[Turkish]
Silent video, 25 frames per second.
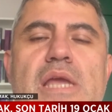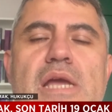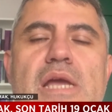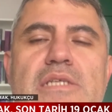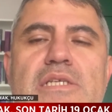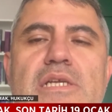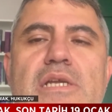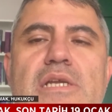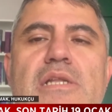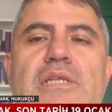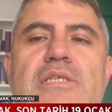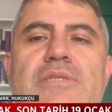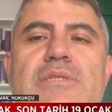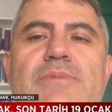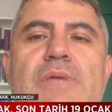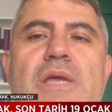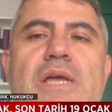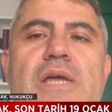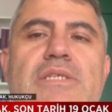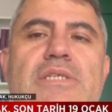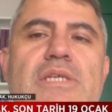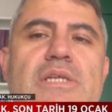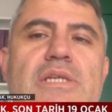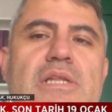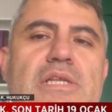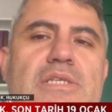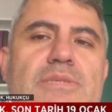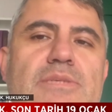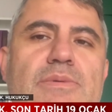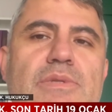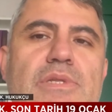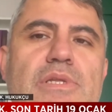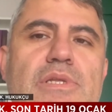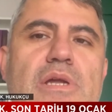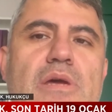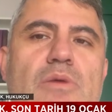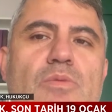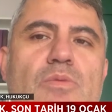gerçekleşip
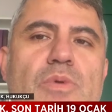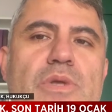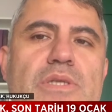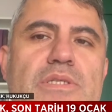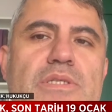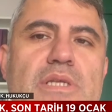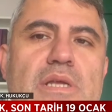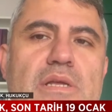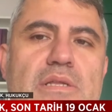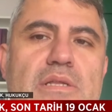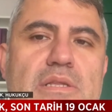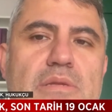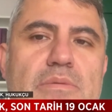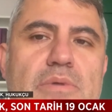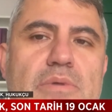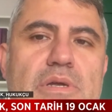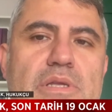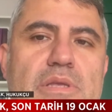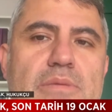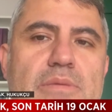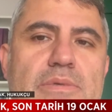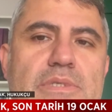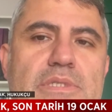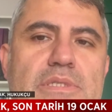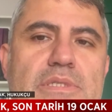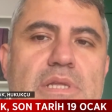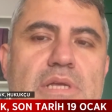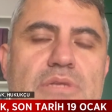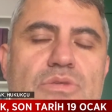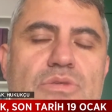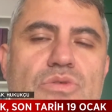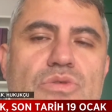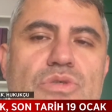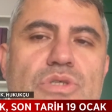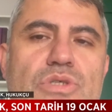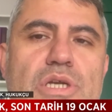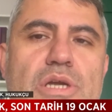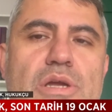gerçekleşmediğini Avrupa İnsan Hakları
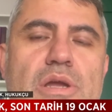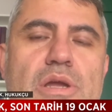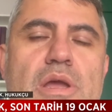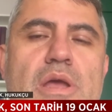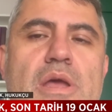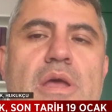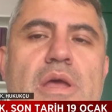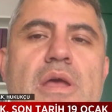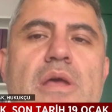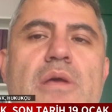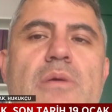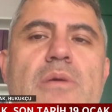Mahkemesi'nden soracak